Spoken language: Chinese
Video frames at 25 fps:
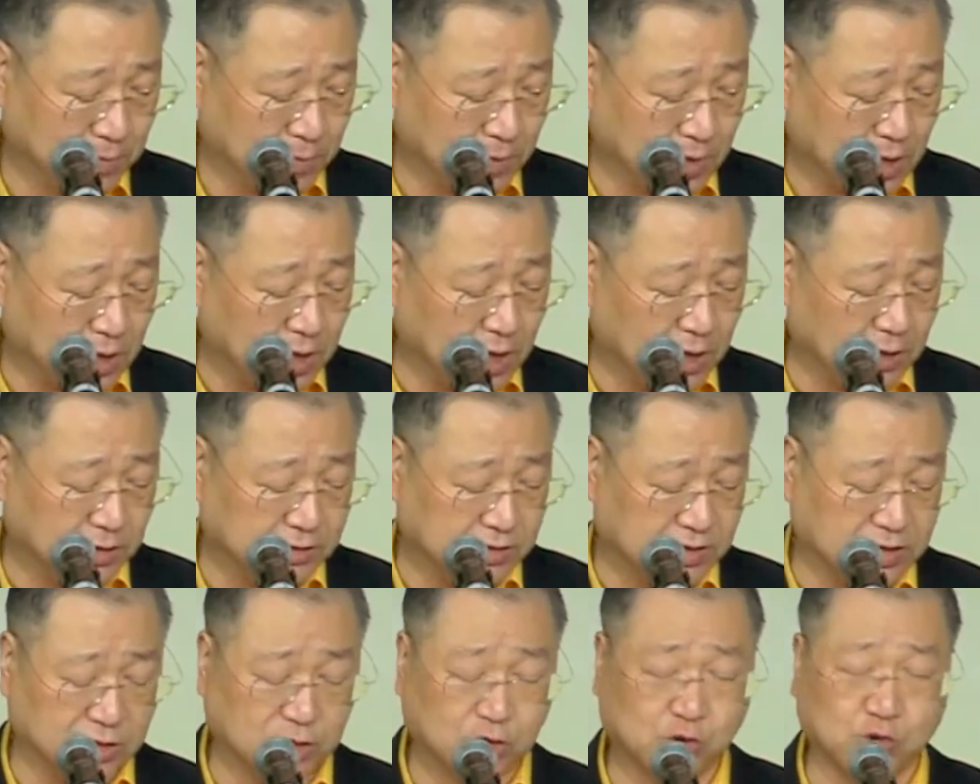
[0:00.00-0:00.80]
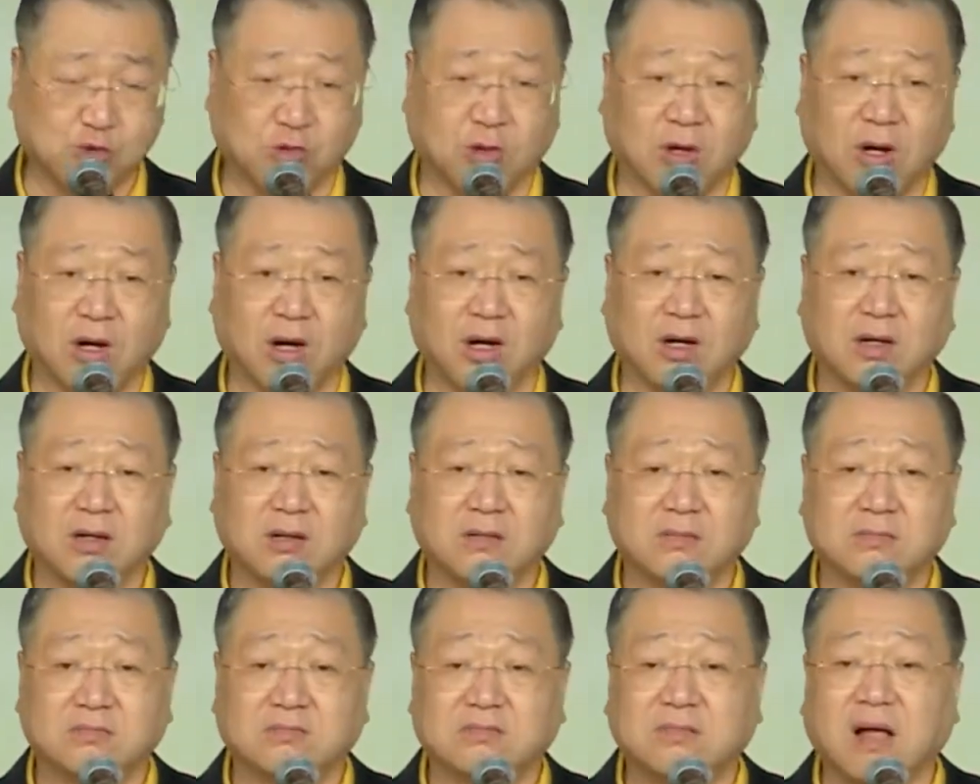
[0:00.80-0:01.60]
儿子
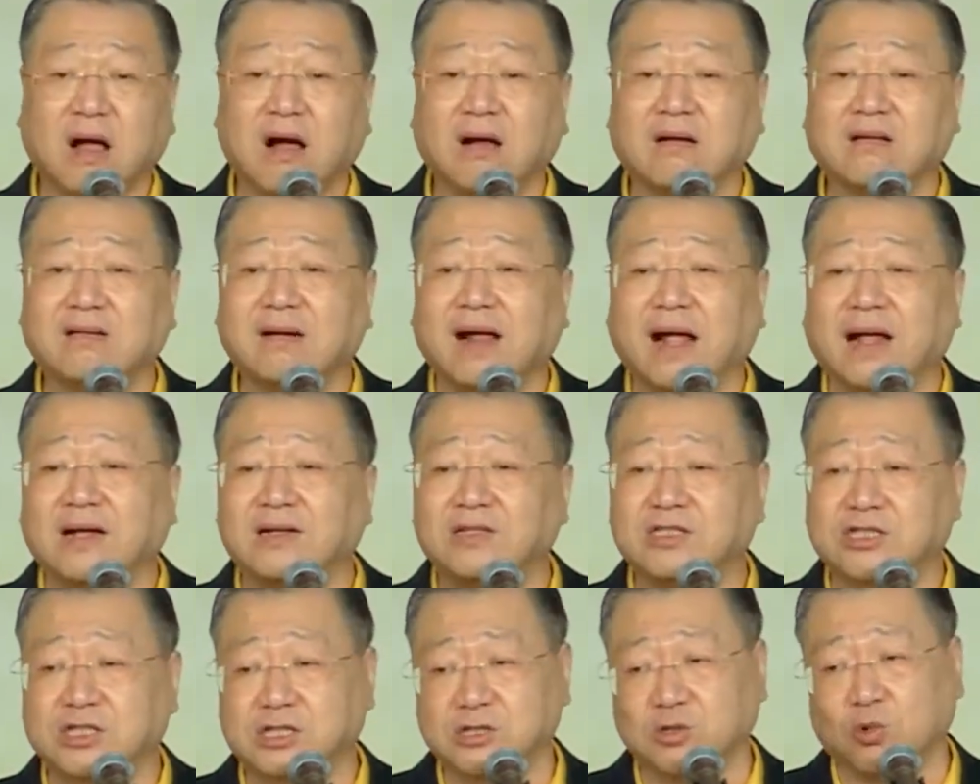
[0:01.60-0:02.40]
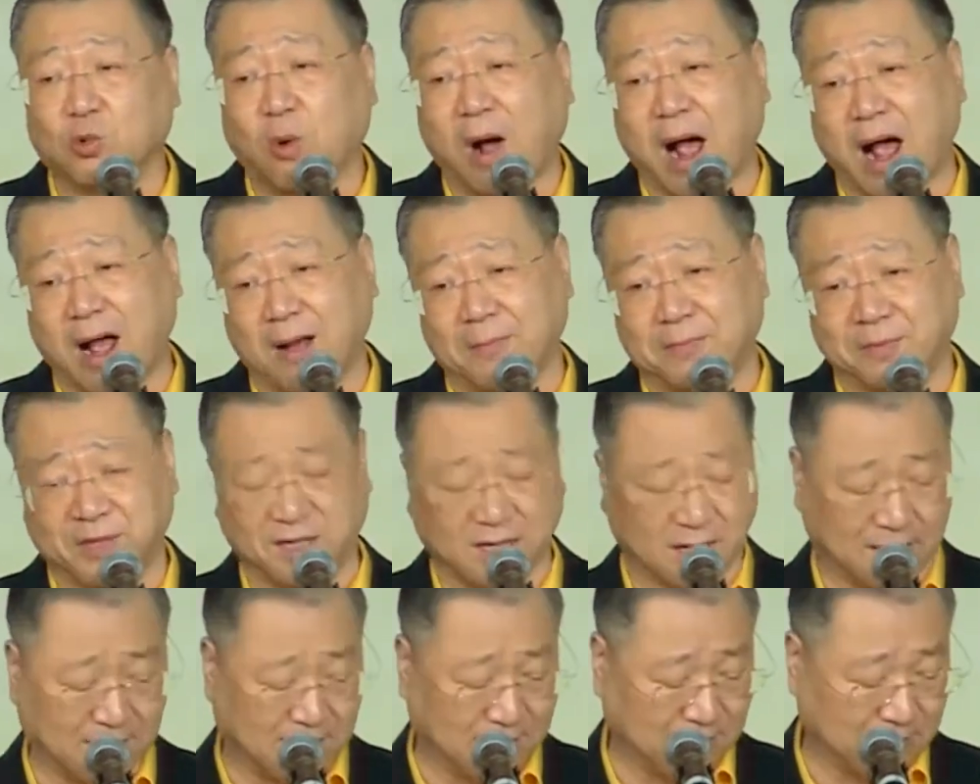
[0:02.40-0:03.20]
说：“当然是瓦
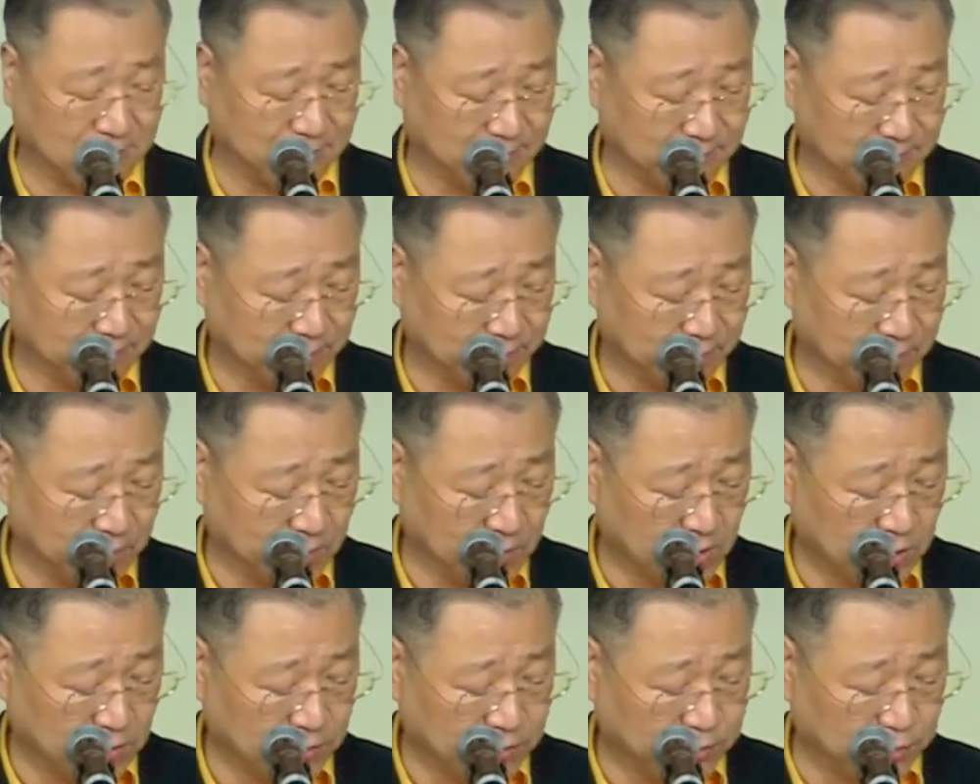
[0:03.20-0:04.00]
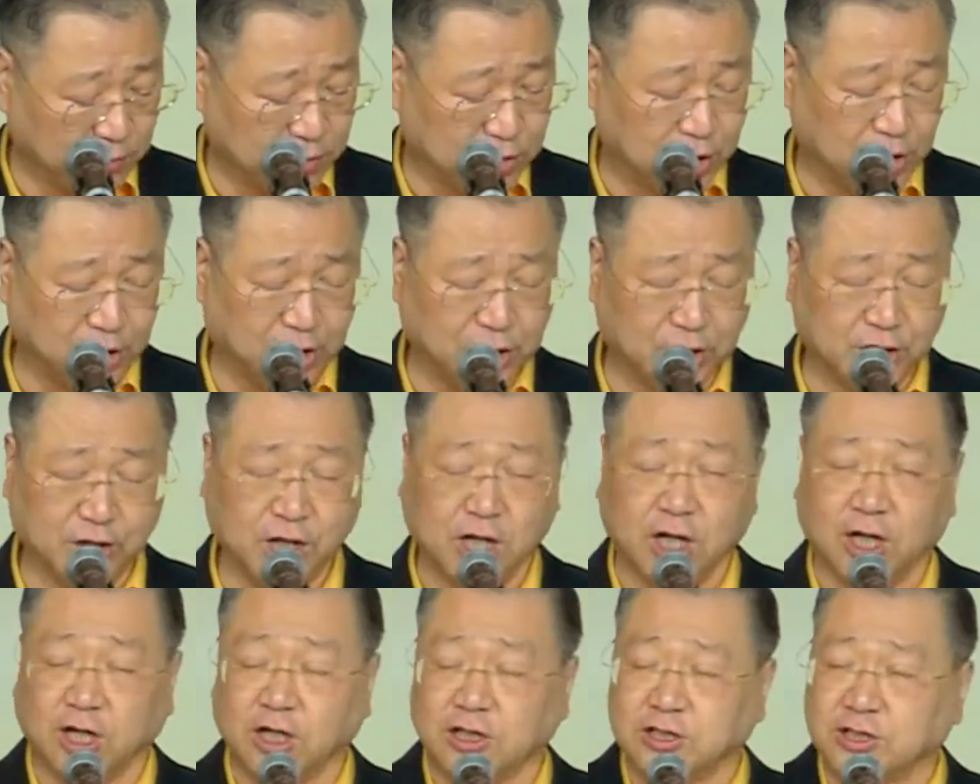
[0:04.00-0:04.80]
片了。”父亲
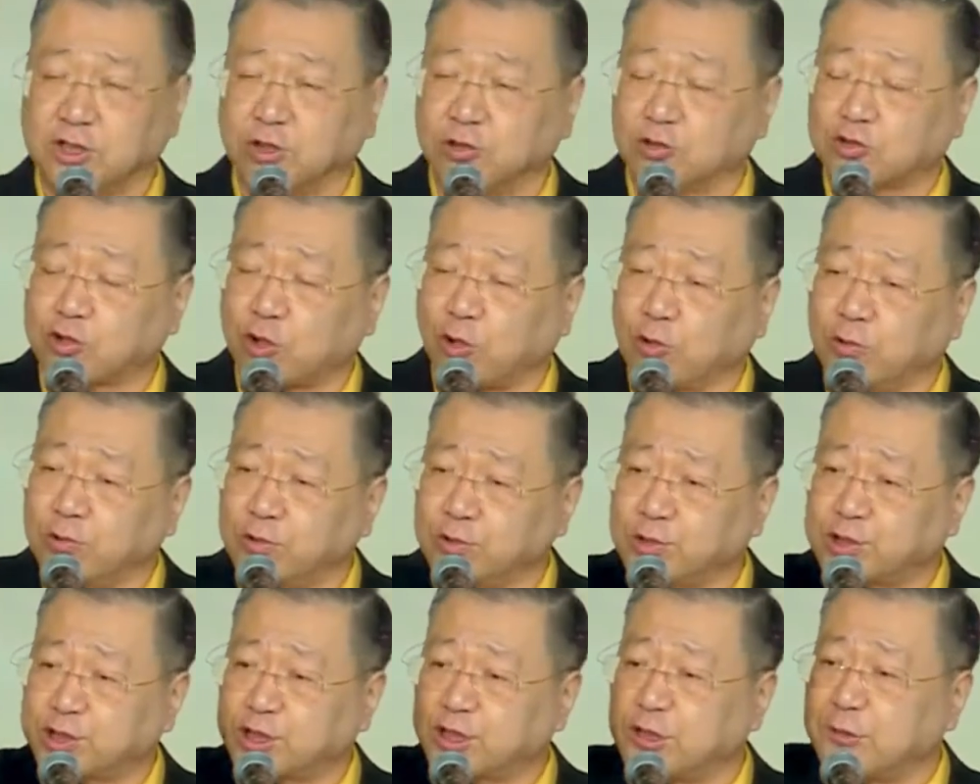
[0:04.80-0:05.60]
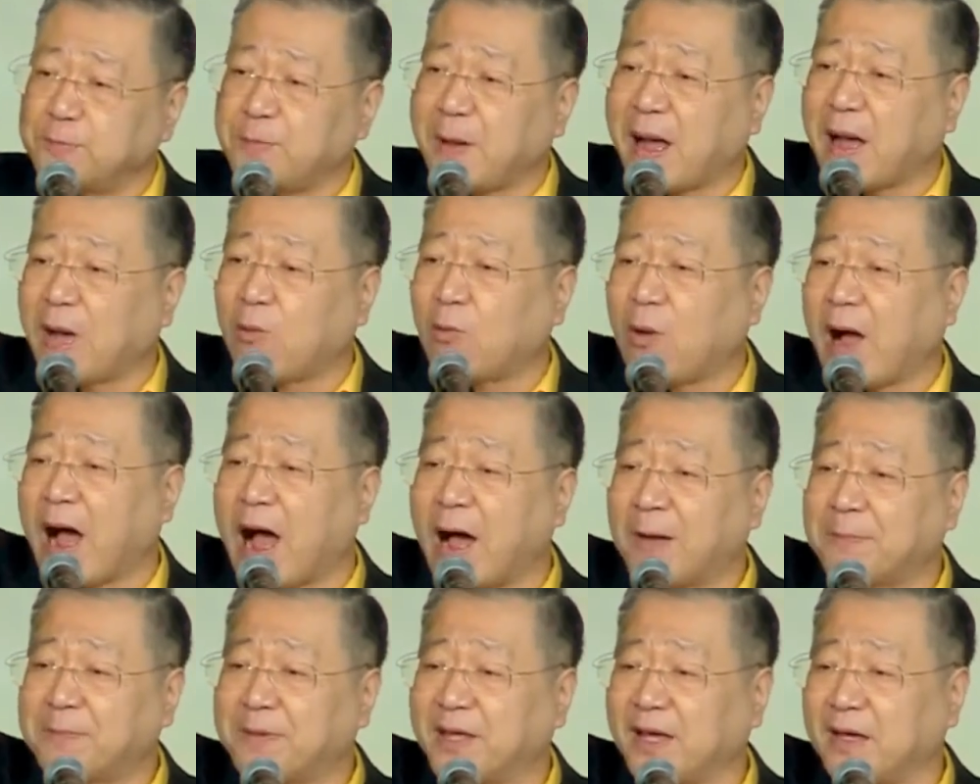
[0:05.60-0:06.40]
就同时把
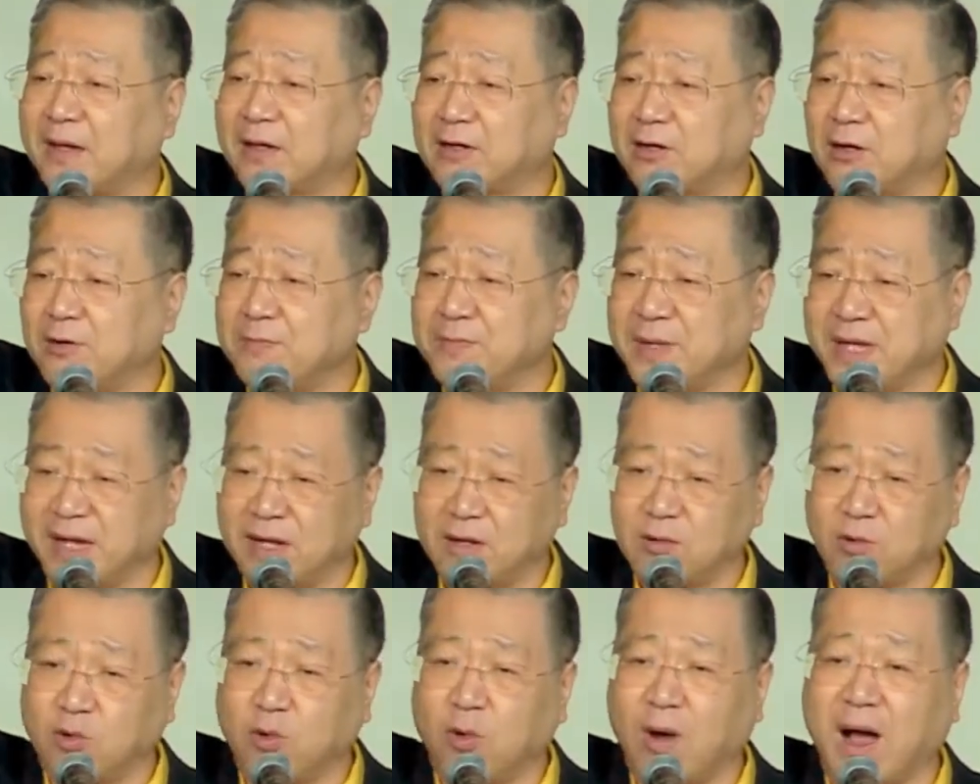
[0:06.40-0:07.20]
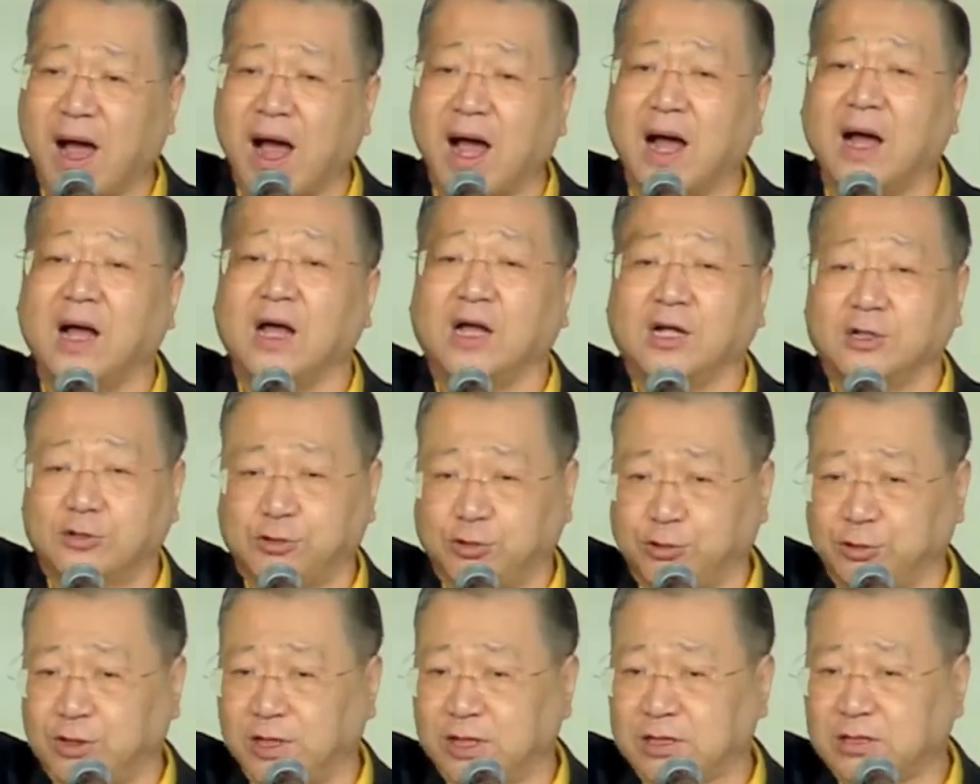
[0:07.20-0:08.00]
瓦片和棉花
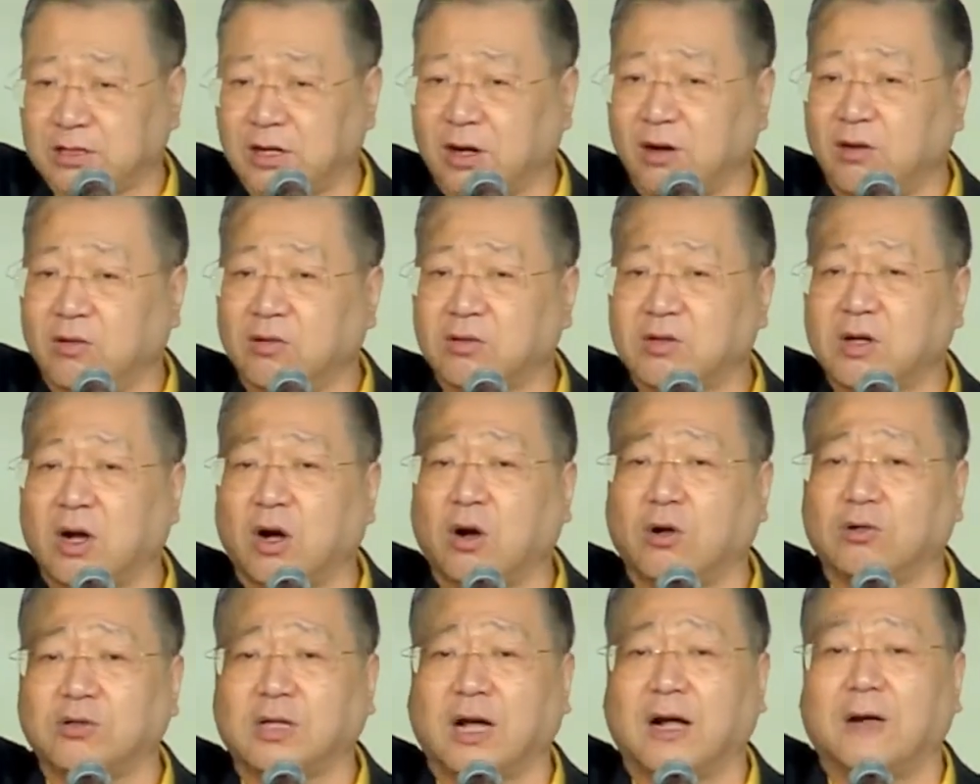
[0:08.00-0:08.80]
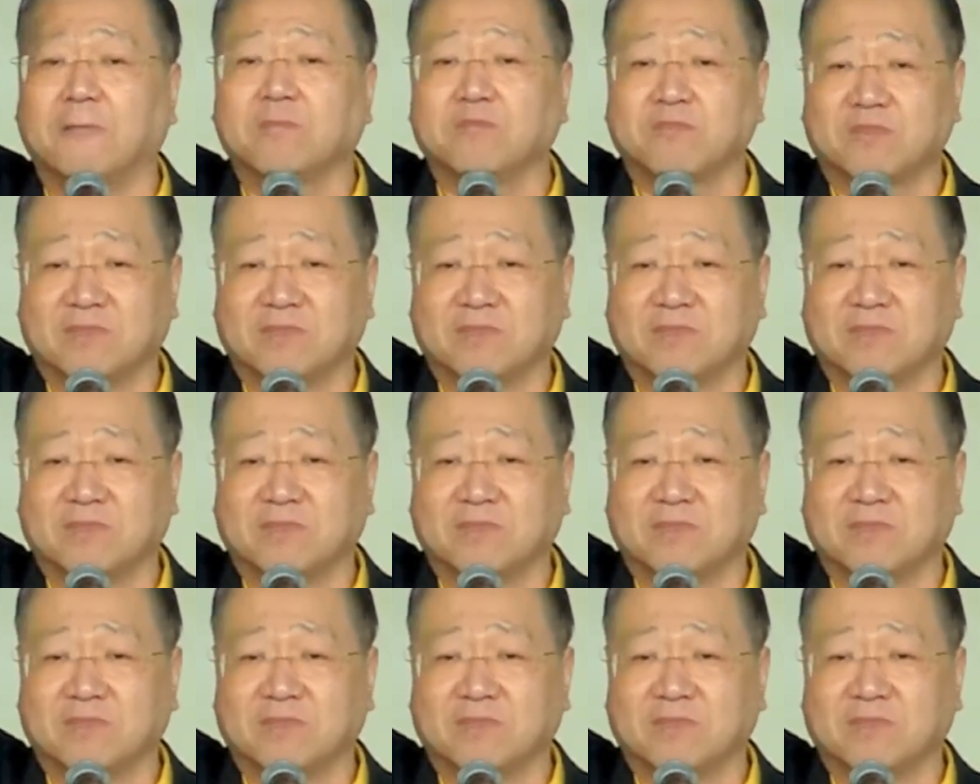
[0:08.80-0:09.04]
举得高高的，